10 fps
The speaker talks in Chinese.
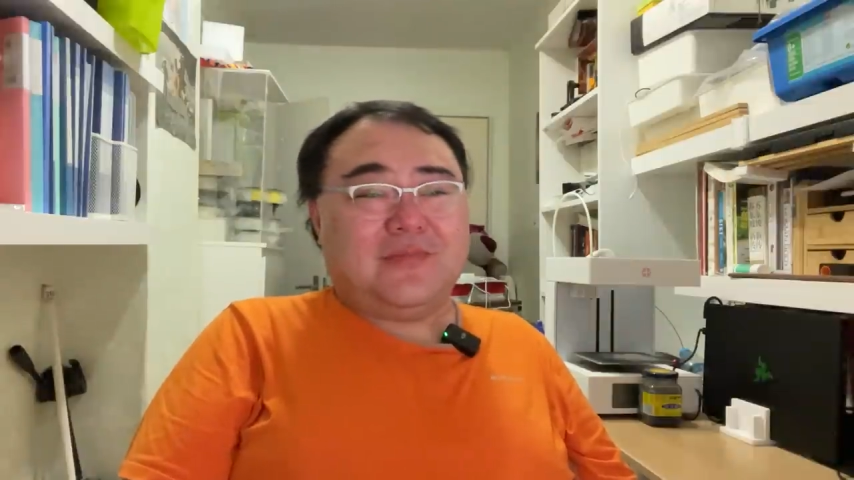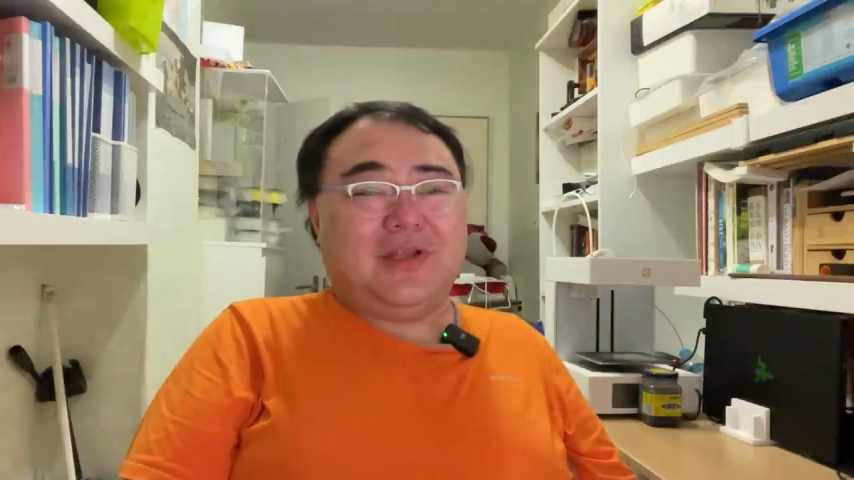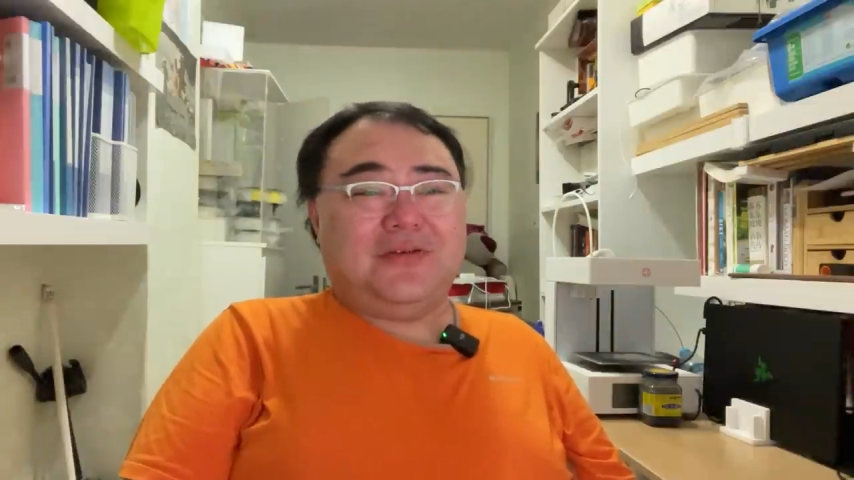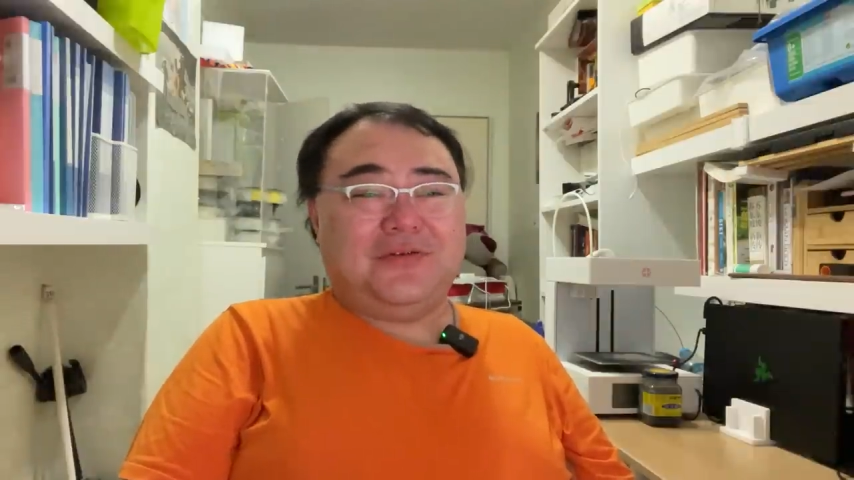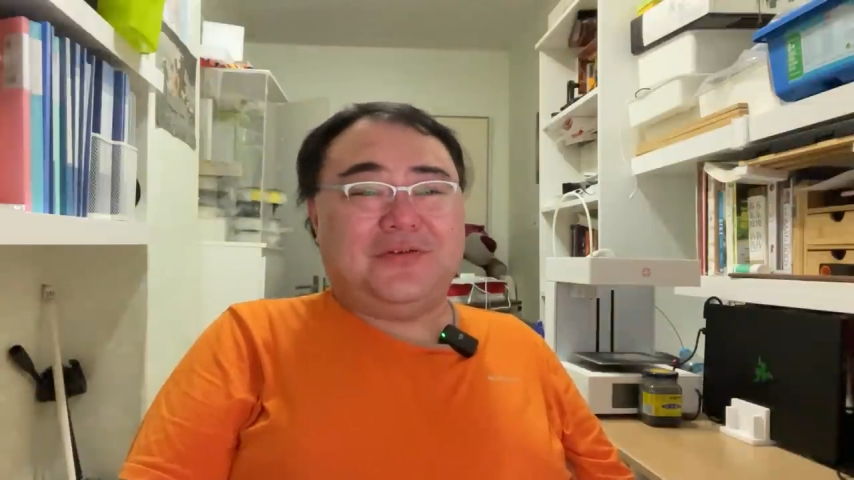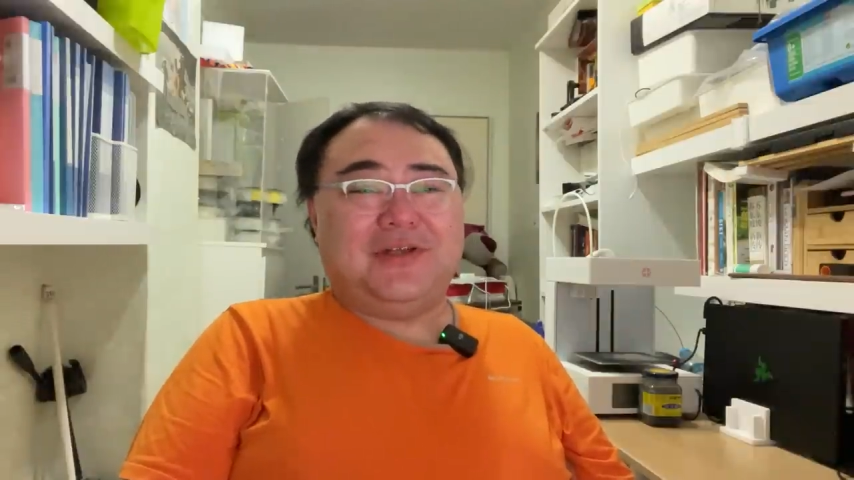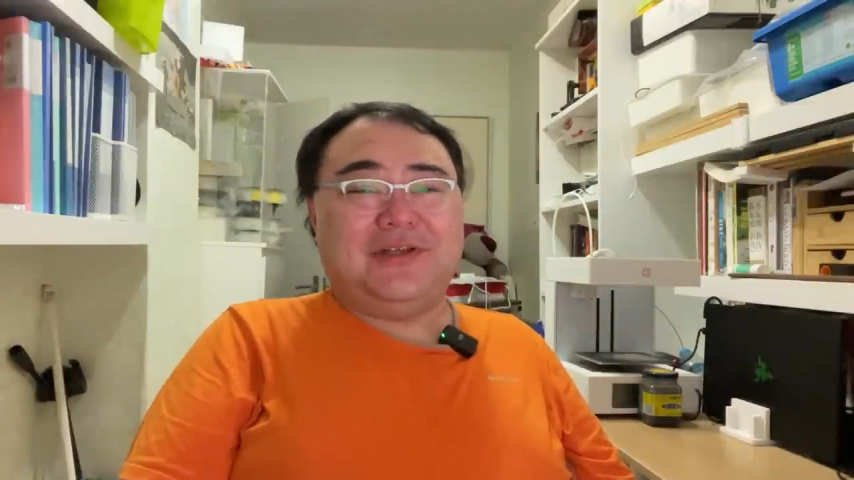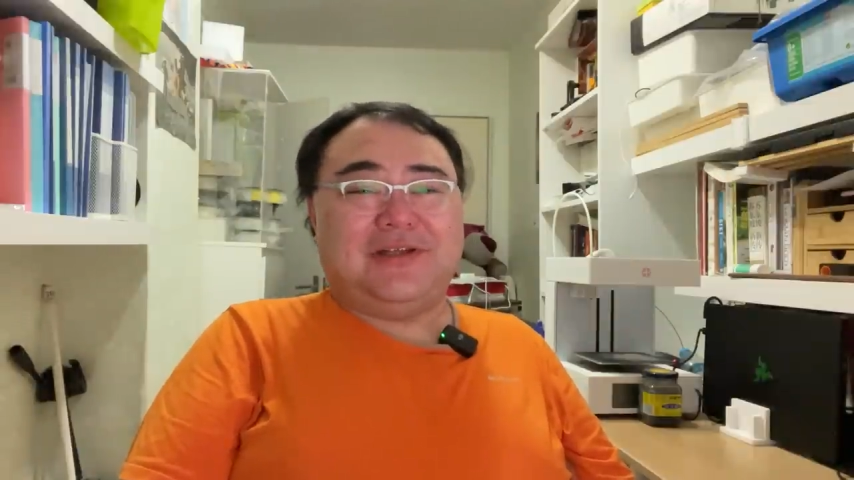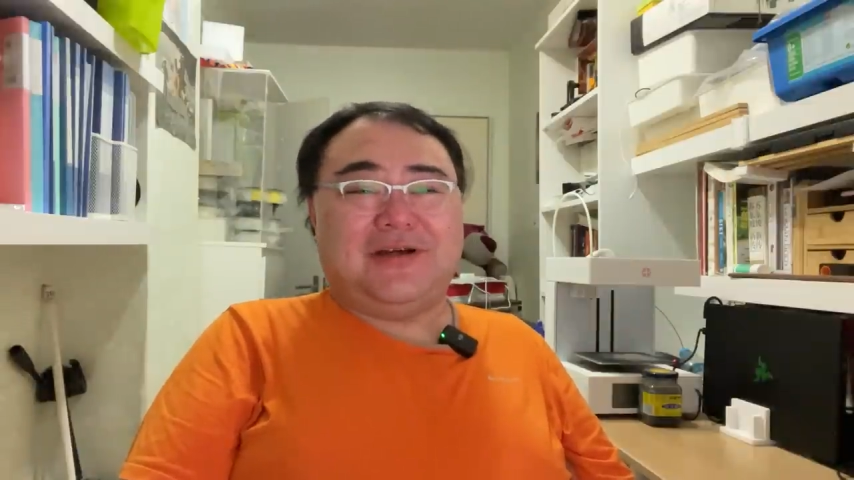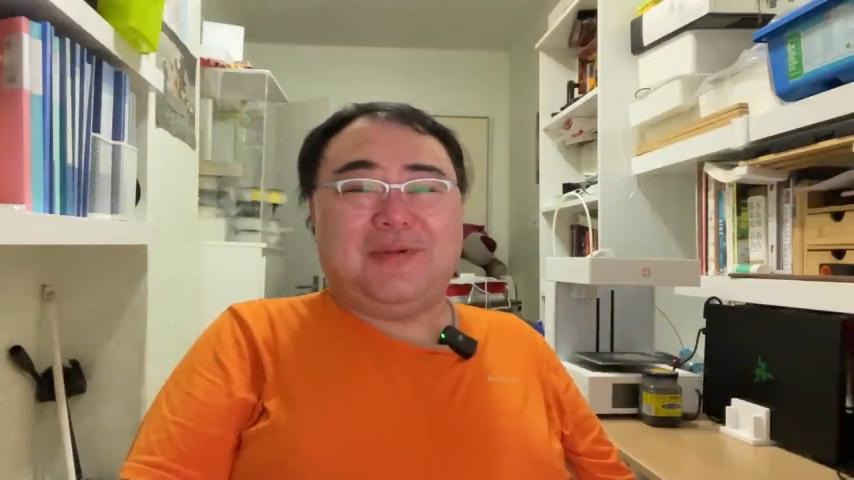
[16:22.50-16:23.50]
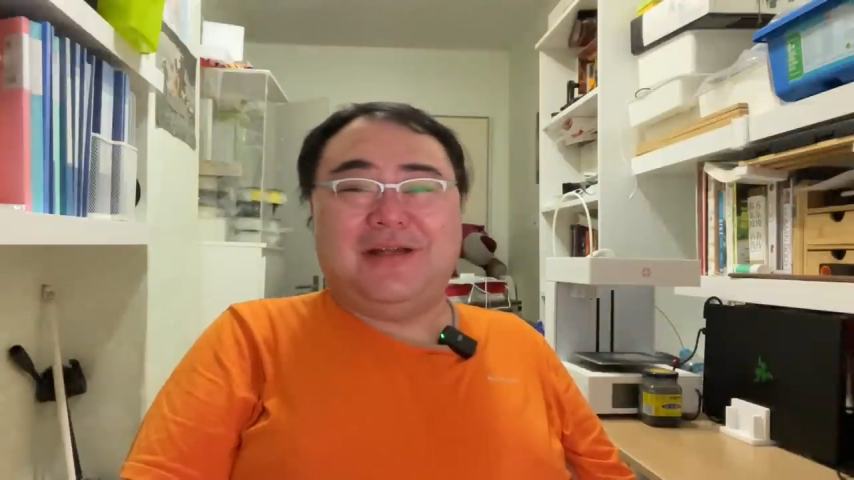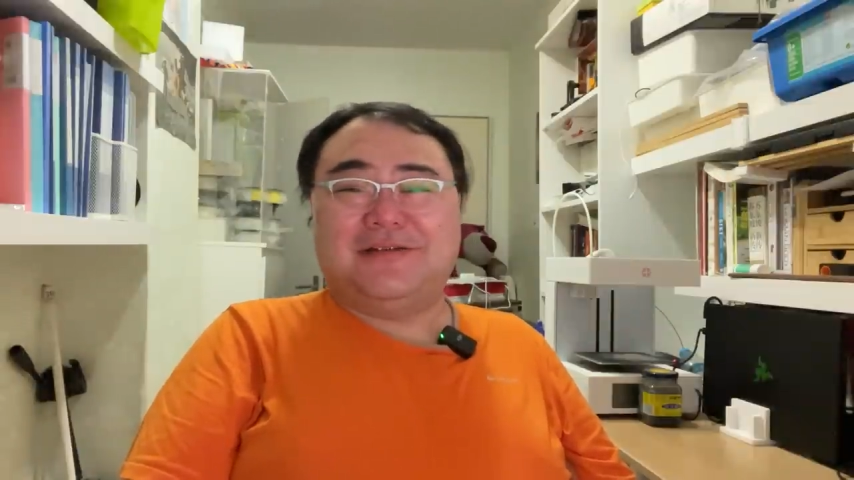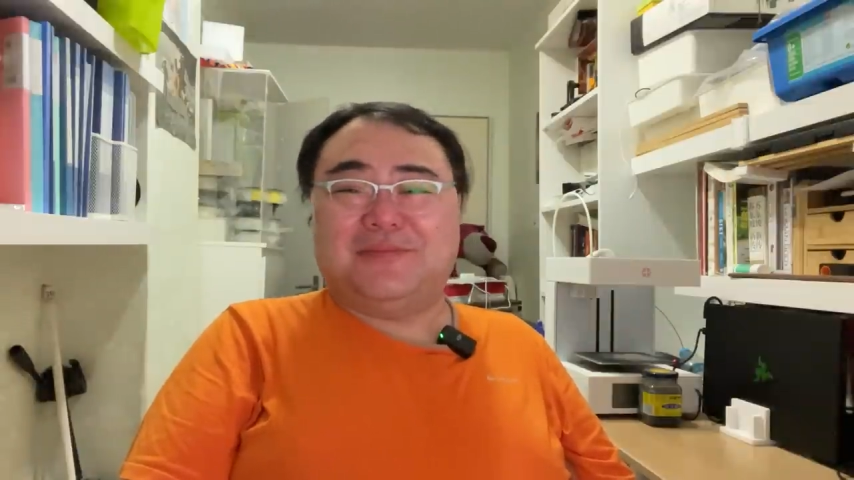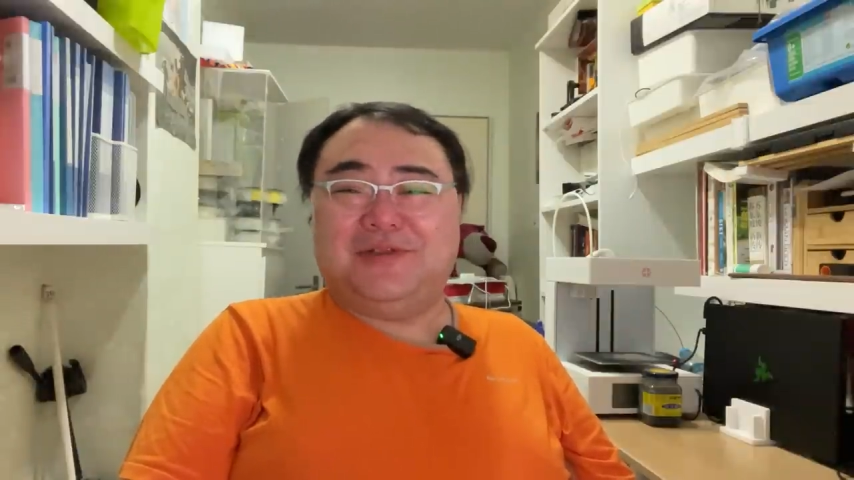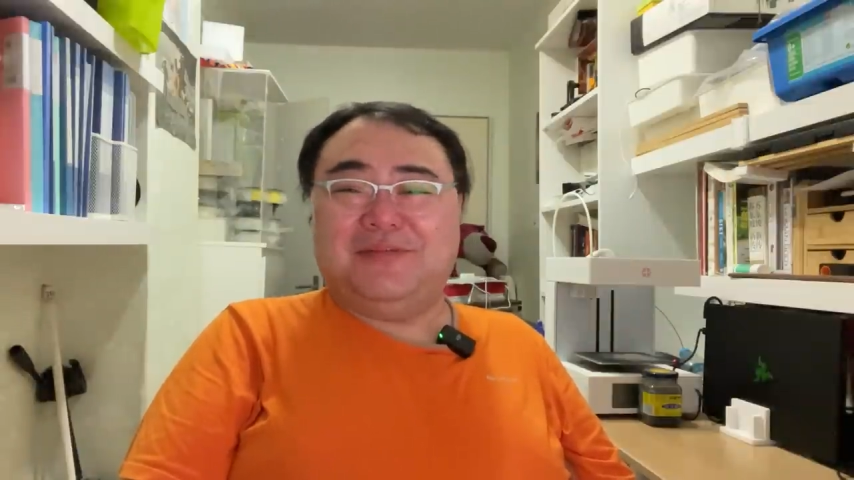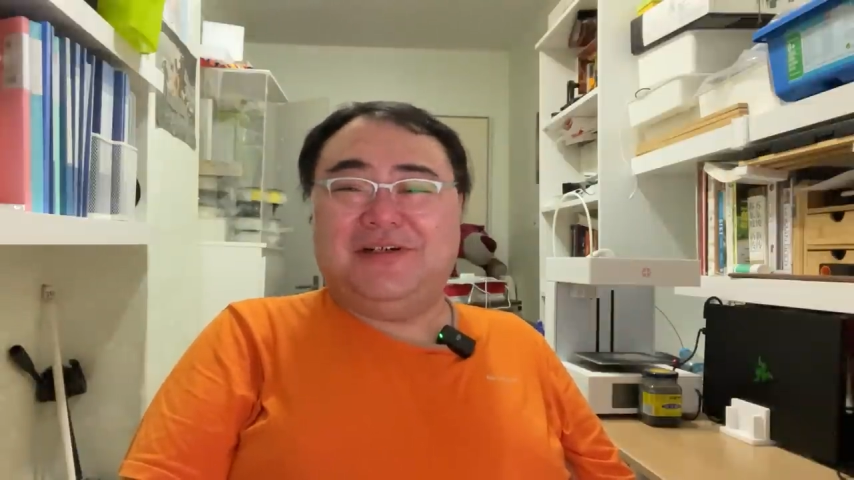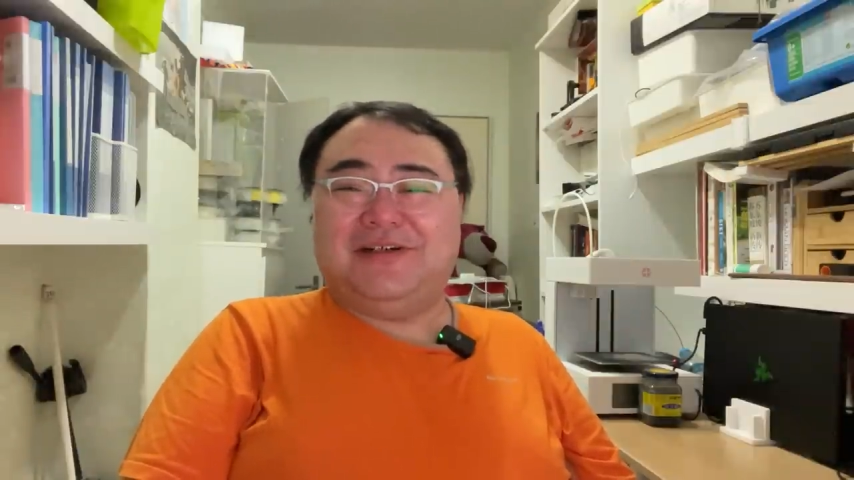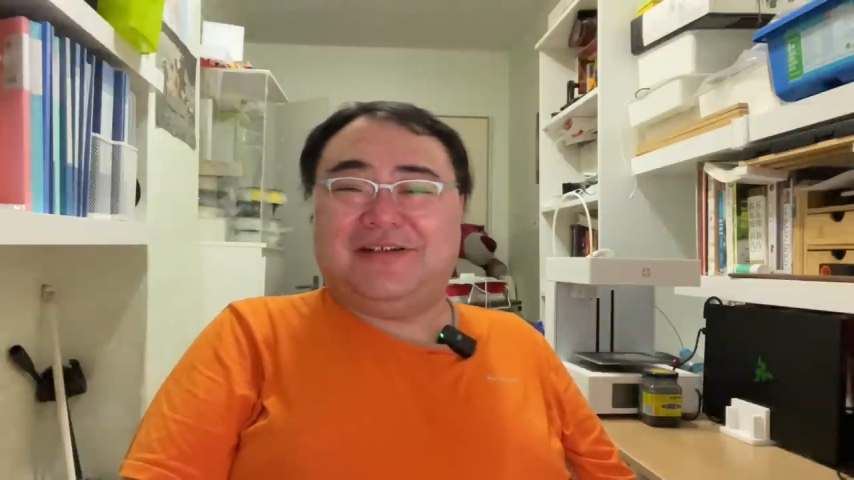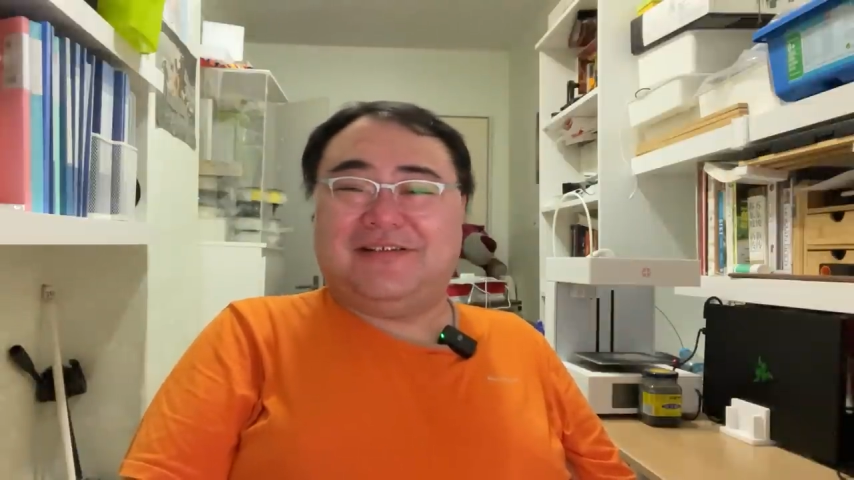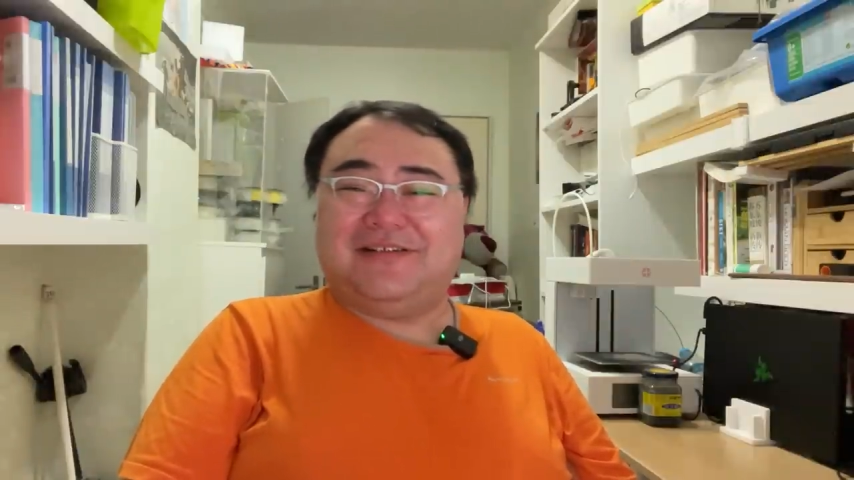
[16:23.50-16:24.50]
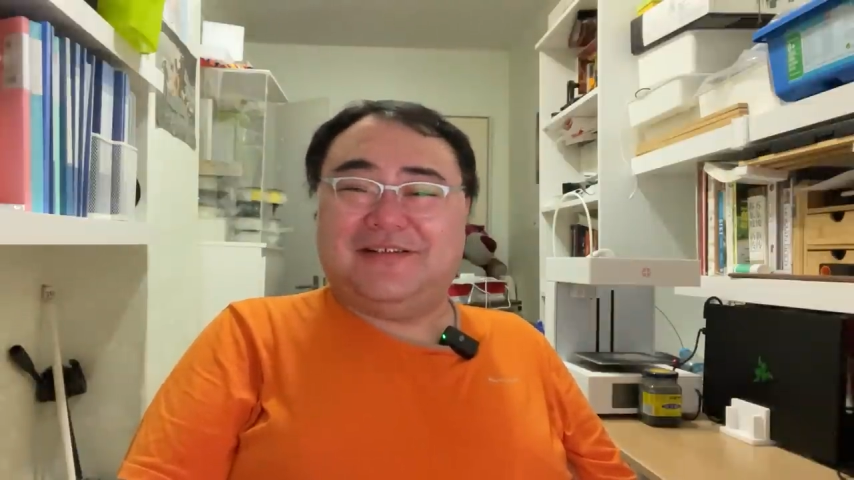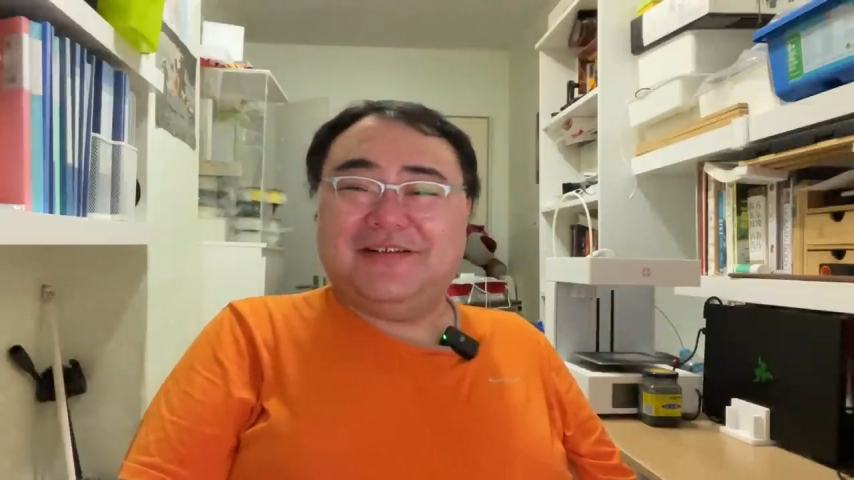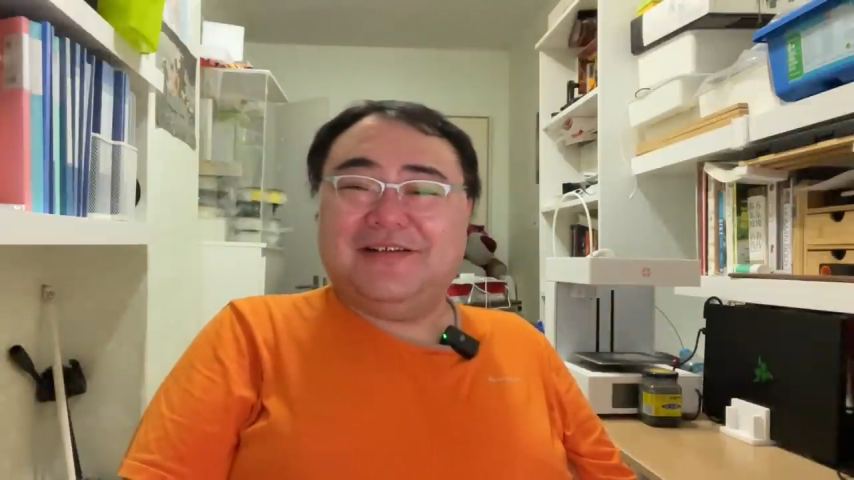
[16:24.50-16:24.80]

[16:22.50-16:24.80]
就觉得你他妈的怎么那么恶心，